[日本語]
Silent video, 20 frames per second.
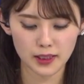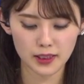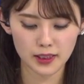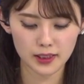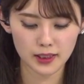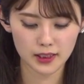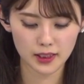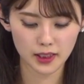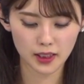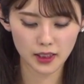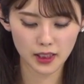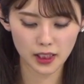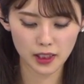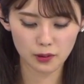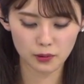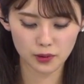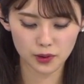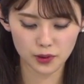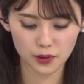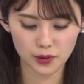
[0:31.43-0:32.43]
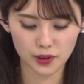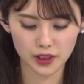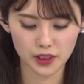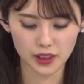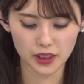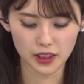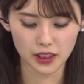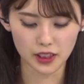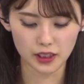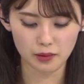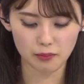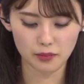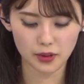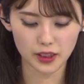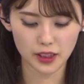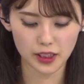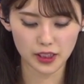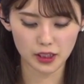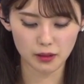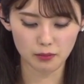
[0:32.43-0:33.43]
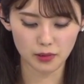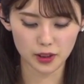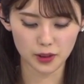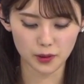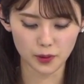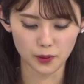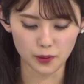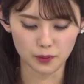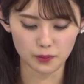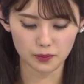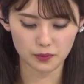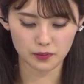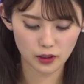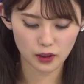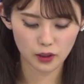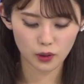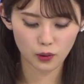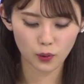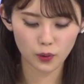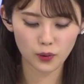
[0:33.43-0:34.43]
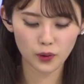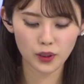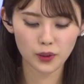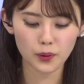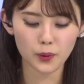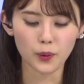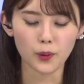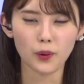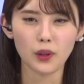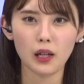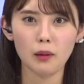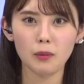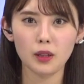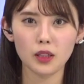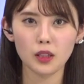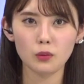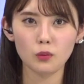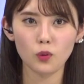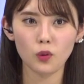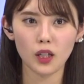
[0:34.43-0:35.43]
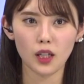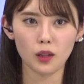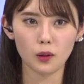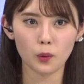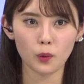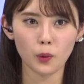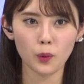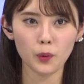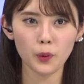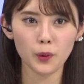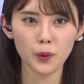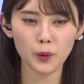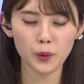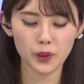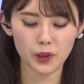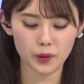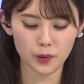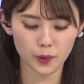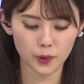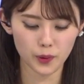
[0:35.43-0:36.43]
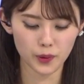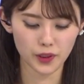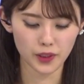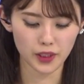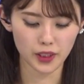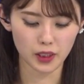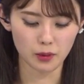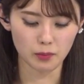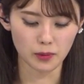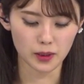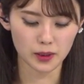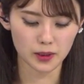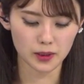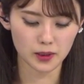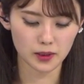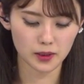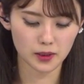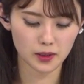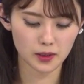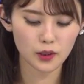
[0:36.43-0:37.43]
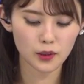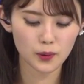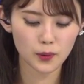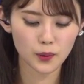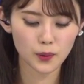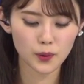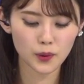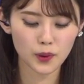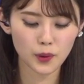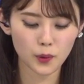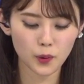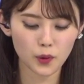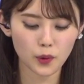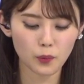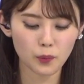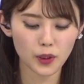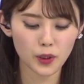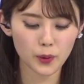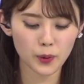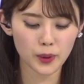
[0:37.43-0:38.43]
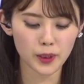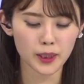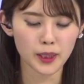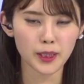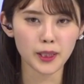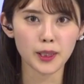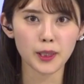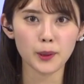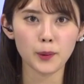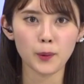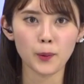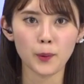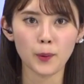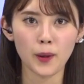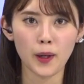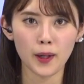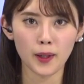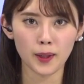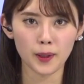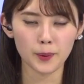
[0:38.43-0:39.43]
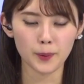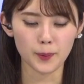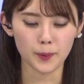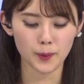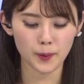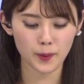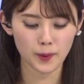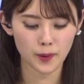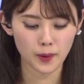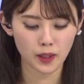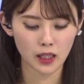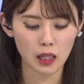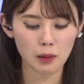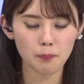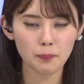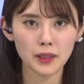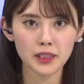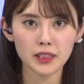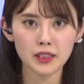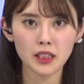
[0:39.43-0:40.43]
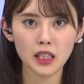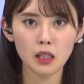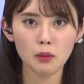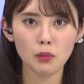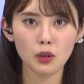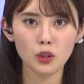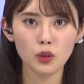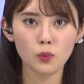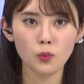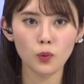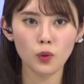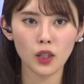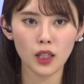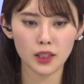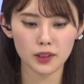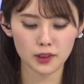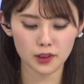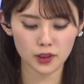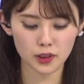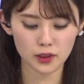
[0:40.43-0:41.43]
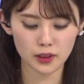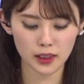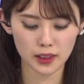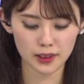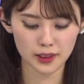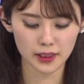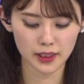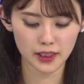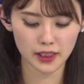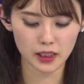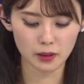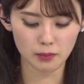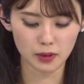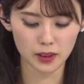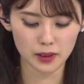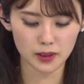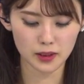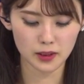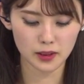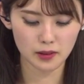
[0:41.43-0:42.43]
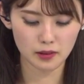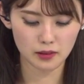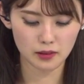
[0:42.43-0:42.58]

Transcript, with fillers: 佐賀県を中心に見ていきましょう。この後、雨雲がこのように動いていきます。特にこの緑、黄色、赤の活発な雨雲が通過していきます。